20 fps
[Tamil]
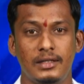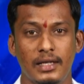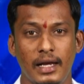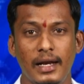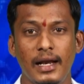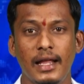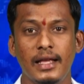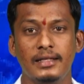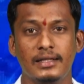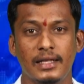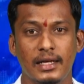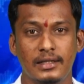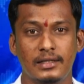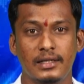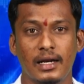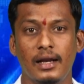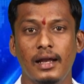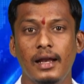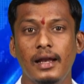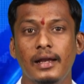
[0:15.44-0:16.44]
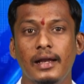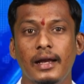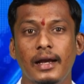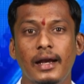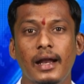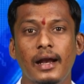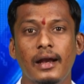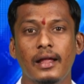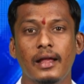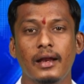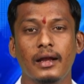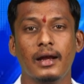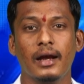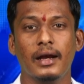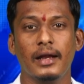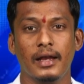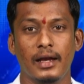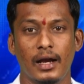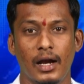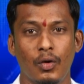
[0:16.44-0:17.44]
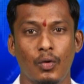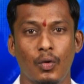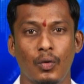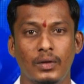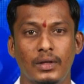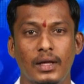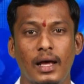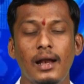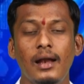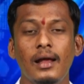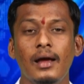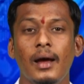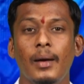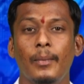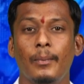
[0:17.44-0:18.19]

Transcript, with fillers: சென்னை சென்ட்ரலில் இட நெருக்கடி நிலவுவதால்